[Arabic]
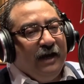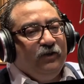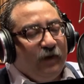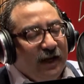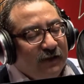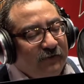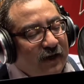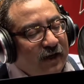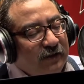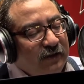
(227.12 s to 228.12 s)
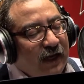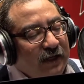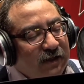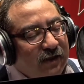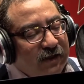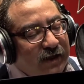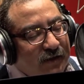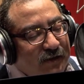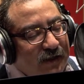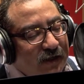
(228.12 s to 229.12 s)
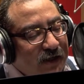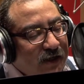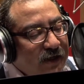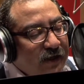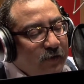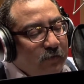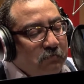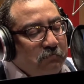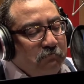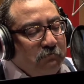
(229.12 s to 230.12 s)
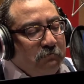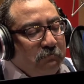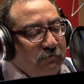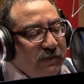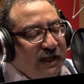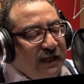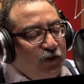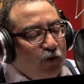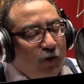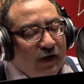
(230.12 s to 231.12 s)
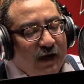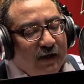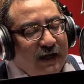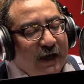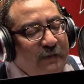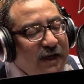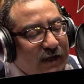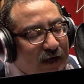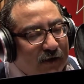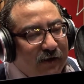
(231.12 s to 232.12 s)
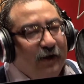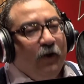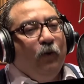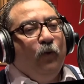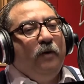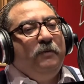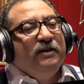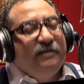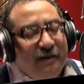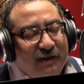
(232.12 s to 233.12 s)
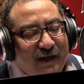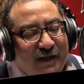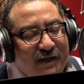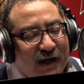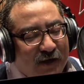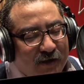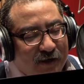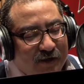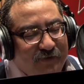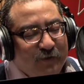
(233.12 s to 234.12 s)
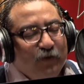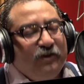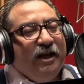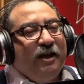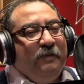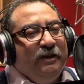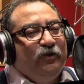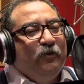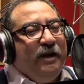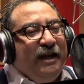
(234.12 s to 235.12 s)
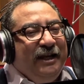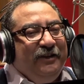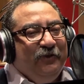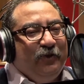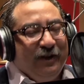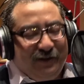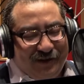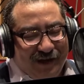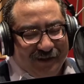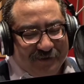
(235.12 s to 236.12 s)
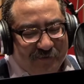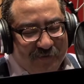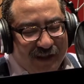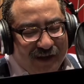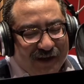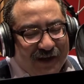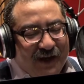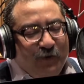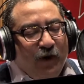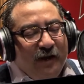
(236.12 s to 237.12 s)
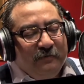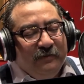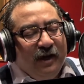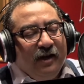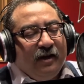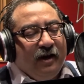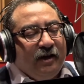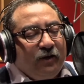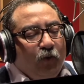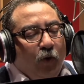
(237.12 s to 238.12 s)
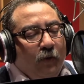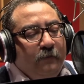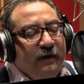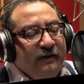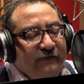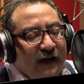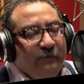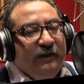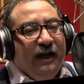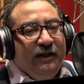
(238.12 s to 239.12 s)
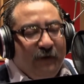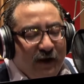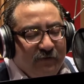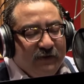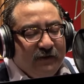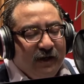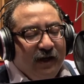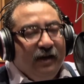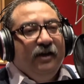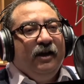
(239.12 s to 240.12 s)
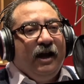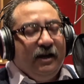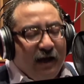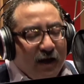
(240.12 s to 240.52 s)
حيث كانت فقرة التعليق الرياضي ذات شهرة كبيرة ومصيرية في مستقبل زملائي في كرة القدم المهم قررت حبا في عبد الحليم حافظ أن